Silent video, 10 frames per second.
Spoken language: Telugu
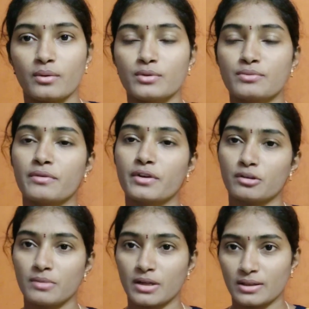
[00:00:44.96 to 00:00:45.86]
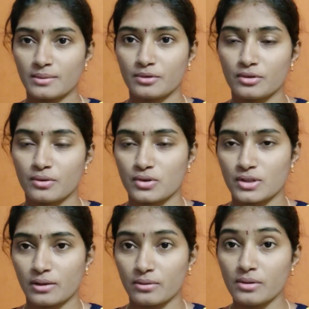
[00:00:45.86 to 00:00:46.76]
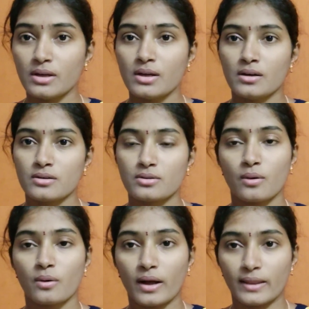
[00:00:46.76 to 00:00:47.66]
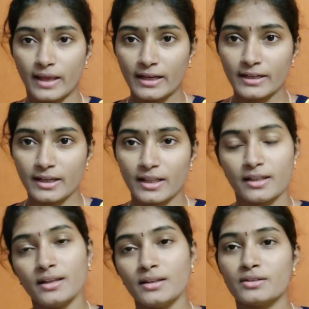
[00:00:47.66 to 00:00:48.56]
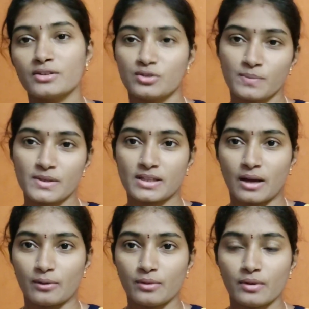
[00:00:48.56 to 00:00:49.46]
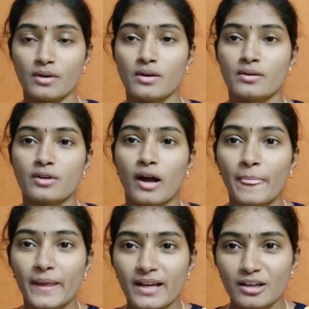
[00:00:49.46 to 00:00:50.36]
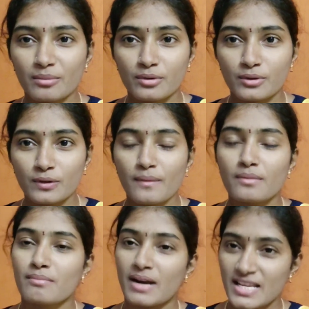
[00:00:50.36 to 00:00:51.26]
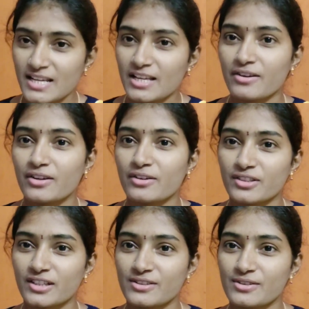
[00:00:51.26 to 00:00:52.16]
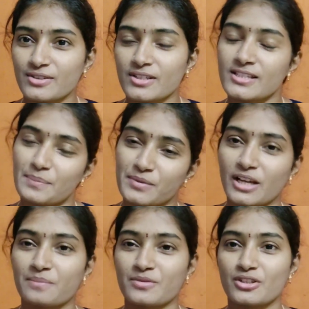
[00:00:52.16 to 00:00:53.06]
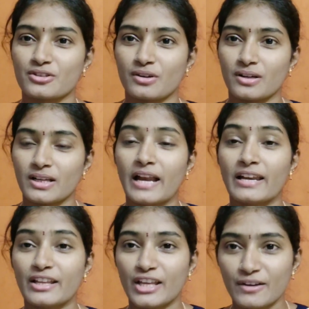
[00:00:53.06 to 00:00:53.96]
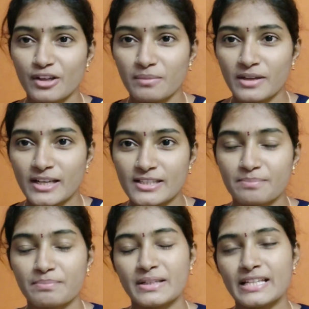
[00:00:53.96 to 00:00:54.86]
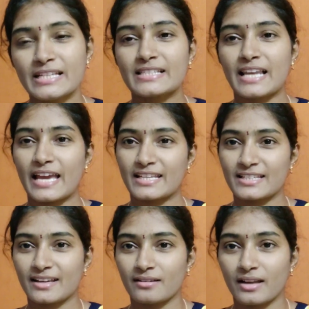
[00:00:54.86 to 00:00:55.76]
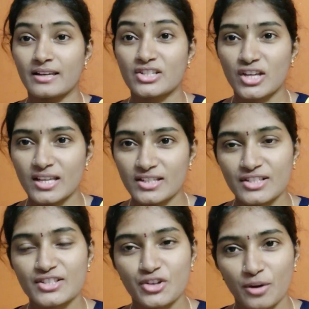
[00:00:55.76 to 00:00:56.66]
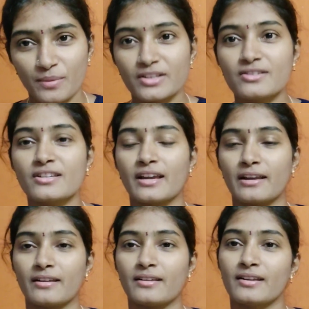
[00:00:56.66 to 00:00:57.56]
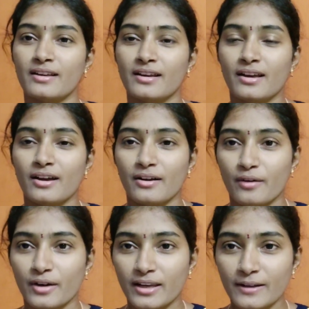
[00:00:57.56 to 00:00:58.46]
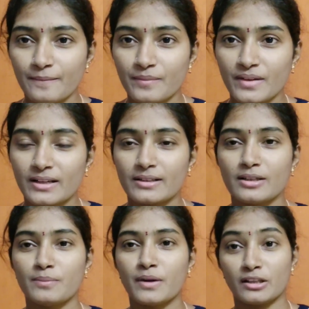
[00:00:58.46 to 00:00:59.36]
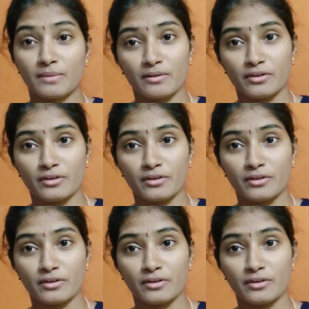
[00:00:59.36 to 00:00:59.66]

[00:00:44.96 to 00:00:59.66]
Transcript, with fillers: యూస్ఫుల్ వీడియోతో మీ అందరి ముందుకు వచ్చాను సో అదేంటనేది చూపిస్తాను సో అందుకంటే ముందు మన ఛానల్ ఎవరైనా కొత్తగా చూస్తుంటే సబ్స్క్రైబ్ చేసుకోండి అండ్ ఈ వీడియో మీకు నచ్చితే ప్లీజ్ లైక్ చేయండి అండ్ షేర్ చేసి కామెంట్ చేయండి ఓకేనా ఇప్పుడైతే మనం